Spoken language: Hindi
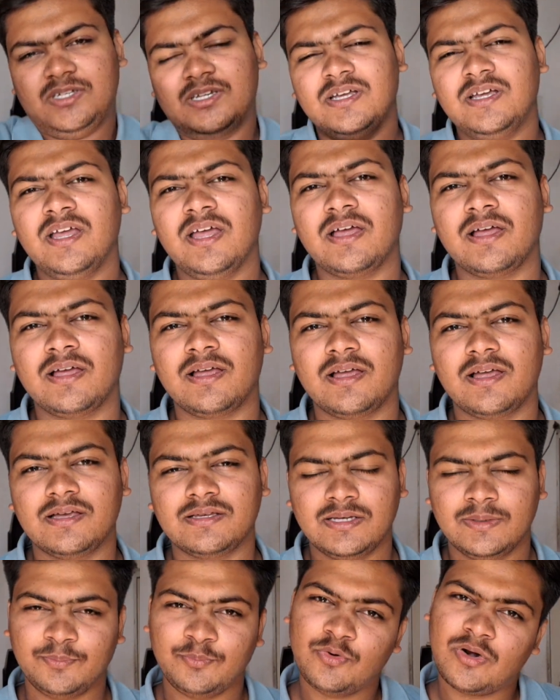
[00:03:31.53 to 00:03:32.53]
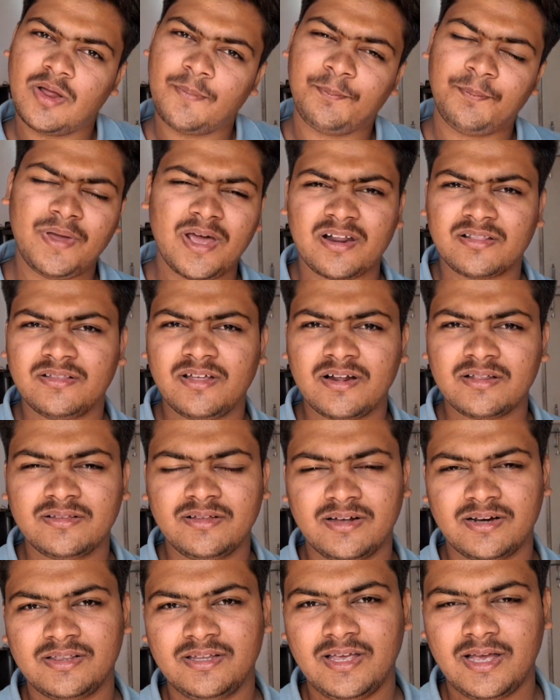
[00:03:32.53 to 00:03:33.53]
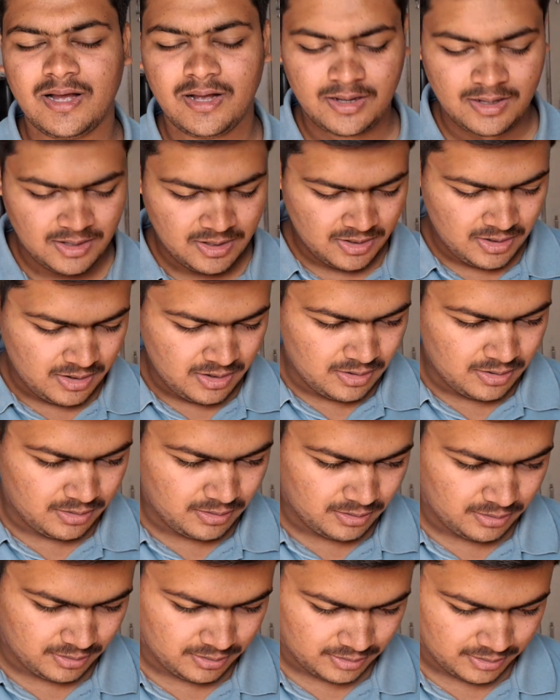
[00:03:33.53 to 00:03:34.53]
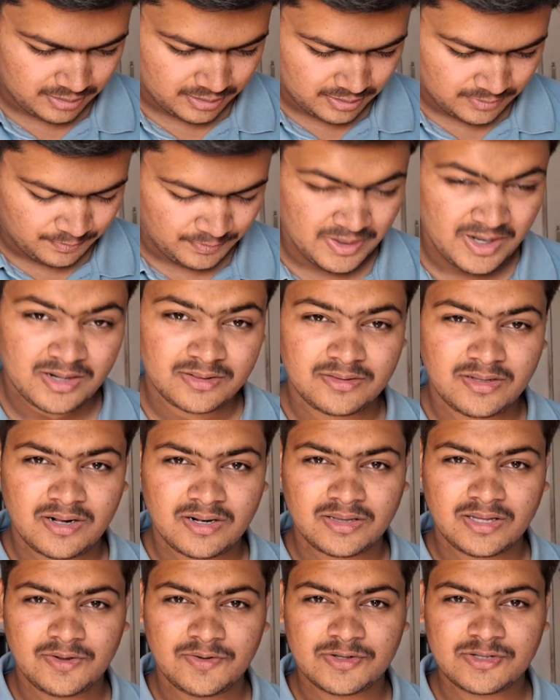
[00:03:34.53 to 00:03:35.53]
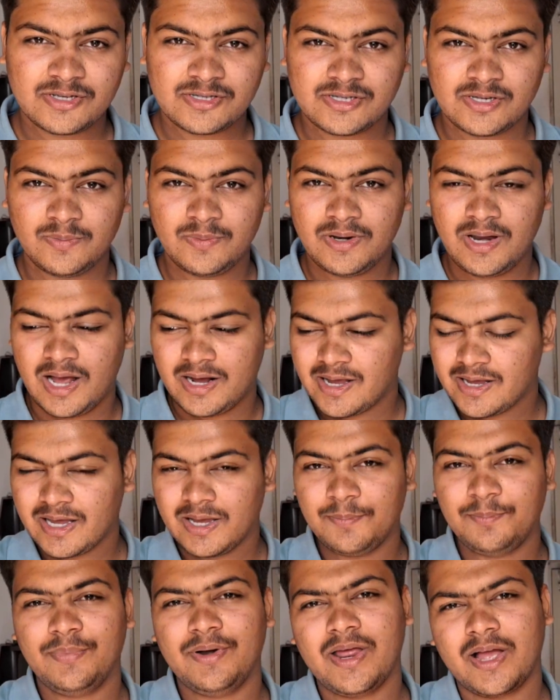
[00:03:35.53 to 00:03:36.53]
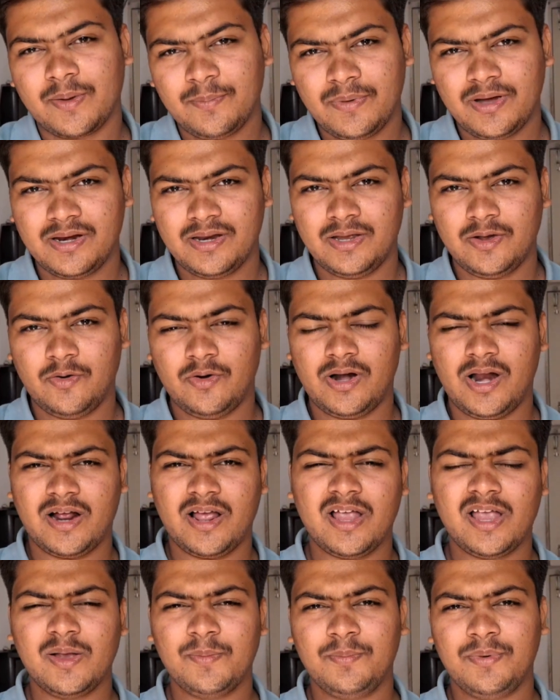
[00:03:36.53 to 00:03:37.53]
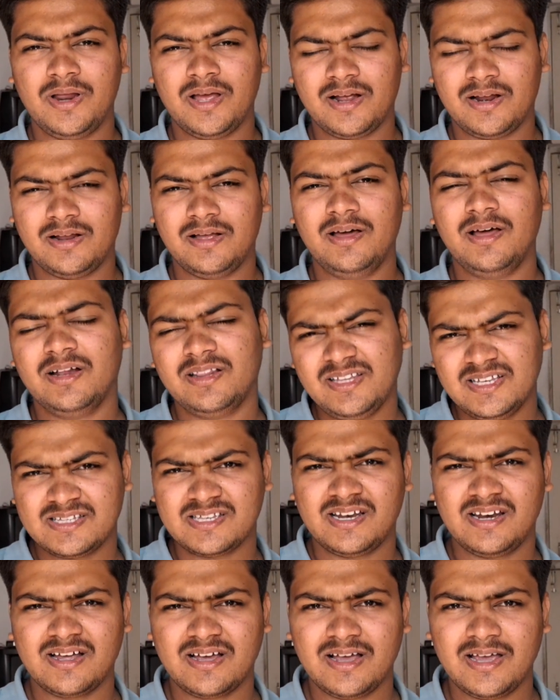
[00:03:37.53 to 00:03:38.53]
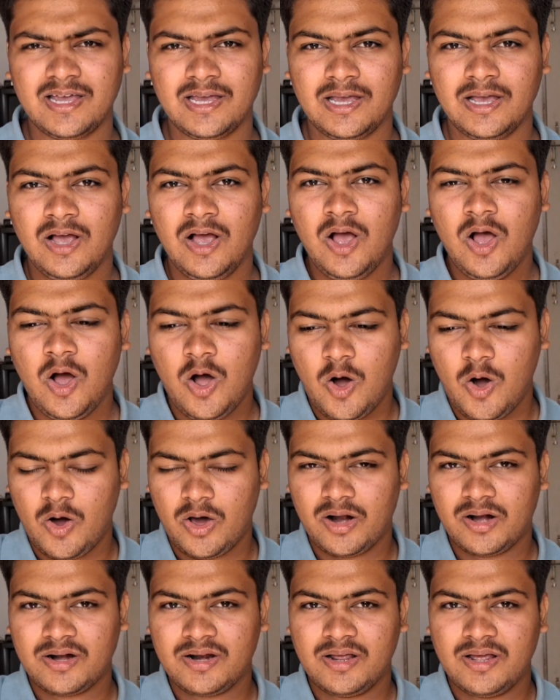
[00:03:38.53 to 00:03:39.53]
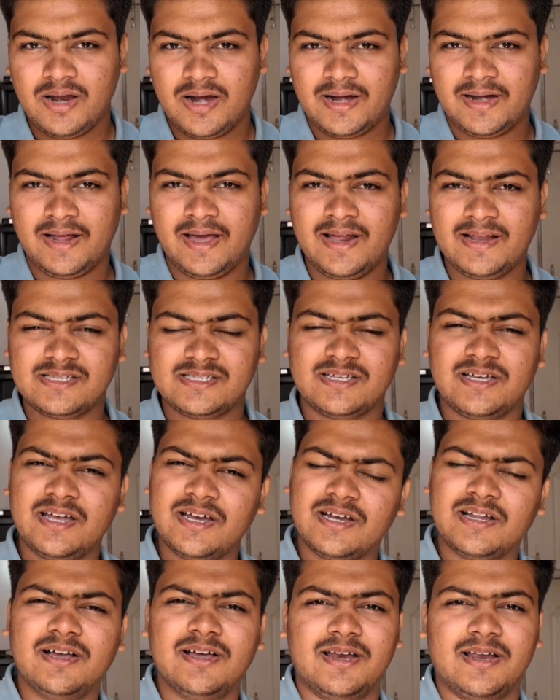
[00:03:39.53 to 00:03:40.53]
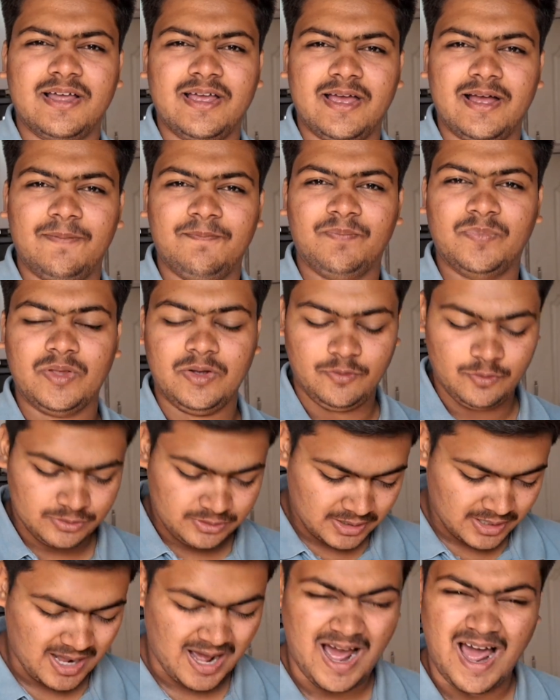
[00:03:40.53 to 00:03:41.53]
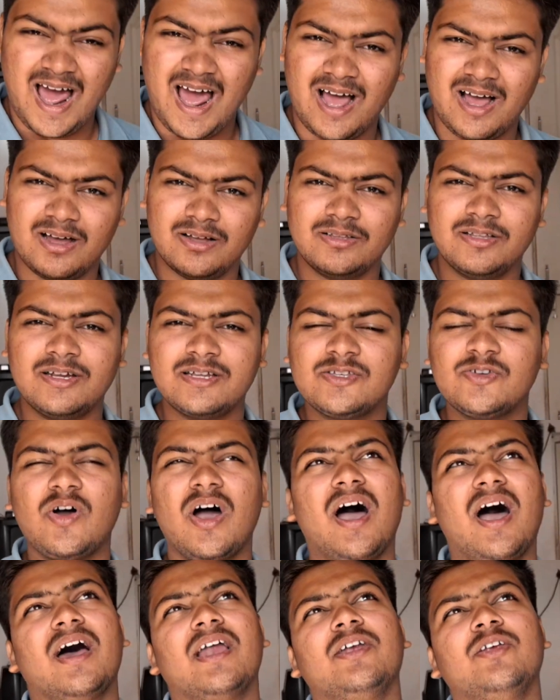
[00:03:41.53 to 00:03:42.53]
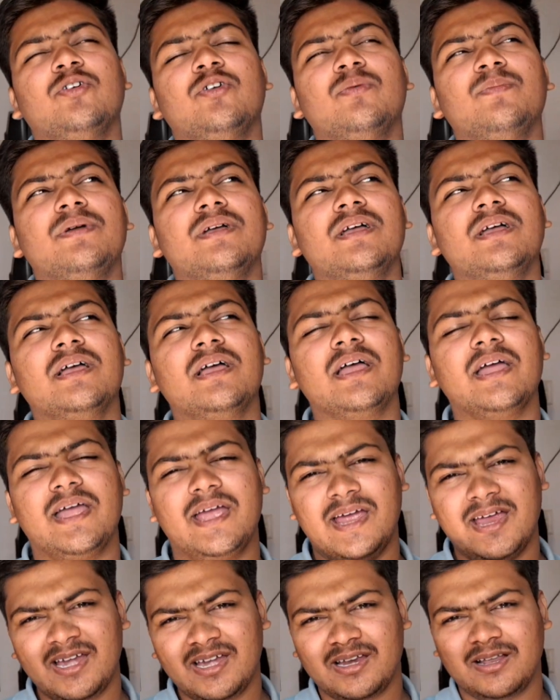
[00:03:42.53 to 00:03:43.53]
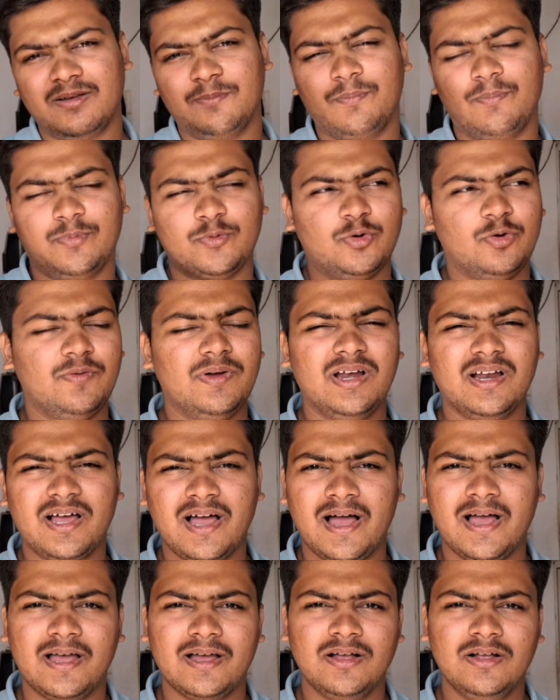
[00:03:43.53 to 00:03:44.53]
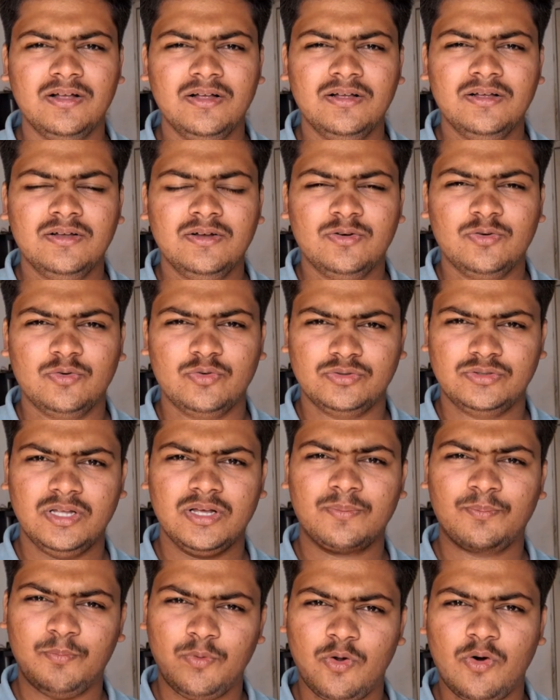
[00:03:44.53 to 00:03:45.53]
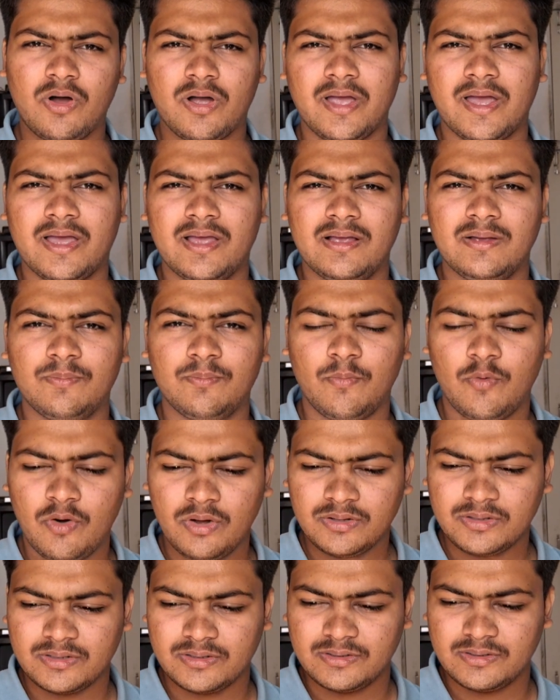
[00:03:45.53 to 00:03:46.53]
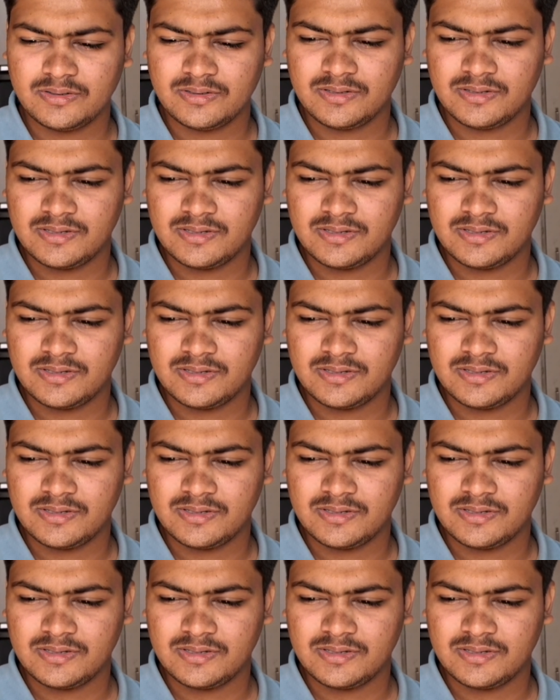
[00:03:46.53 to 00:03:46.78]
ठीक है तो पूरा पैर दर्द कर दिया और पैर दर्द की वजह से मैंने आगे की ब्रेक मारी और आगे की ब्रेक गलती से लग गई और टायर स्किड कर गया उधर उधर जो ओ में एट टू व्हील का है उधर ब्लॉक है बहुत